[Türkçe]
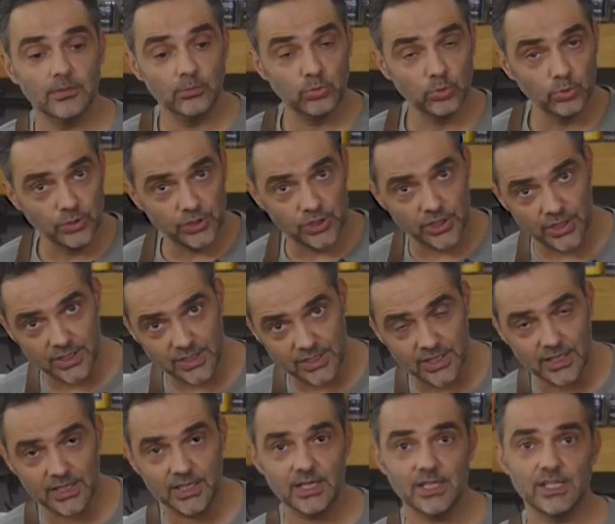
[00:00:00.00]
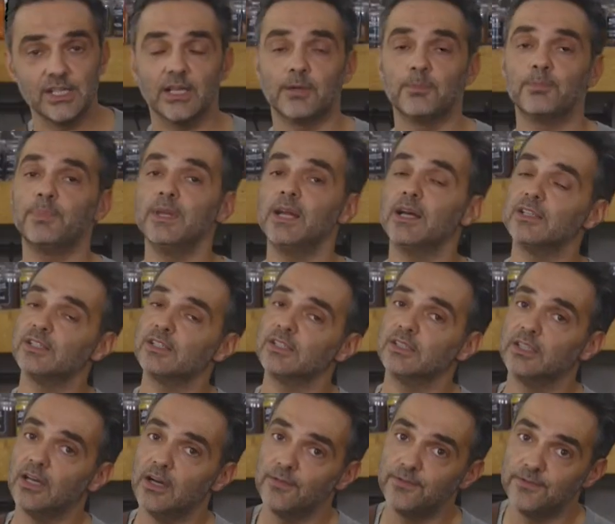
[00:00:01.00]
bunun içerisine girecek. Birazcık
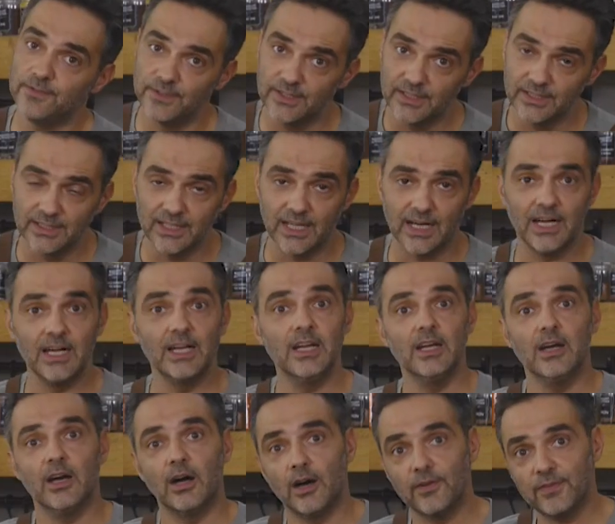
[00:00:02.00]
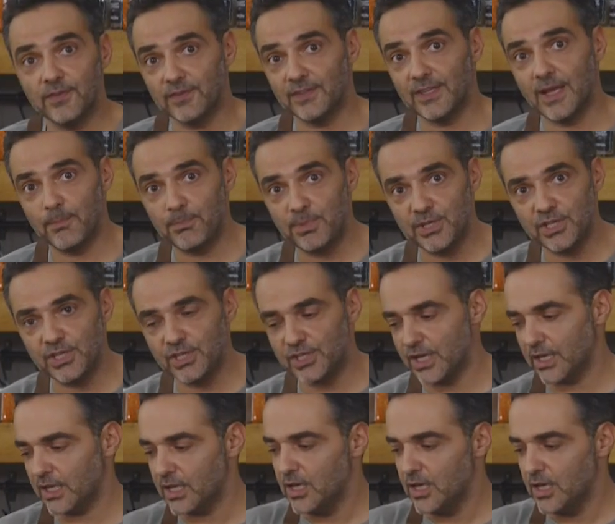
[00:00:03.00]
daha fırında hafiften pişecek.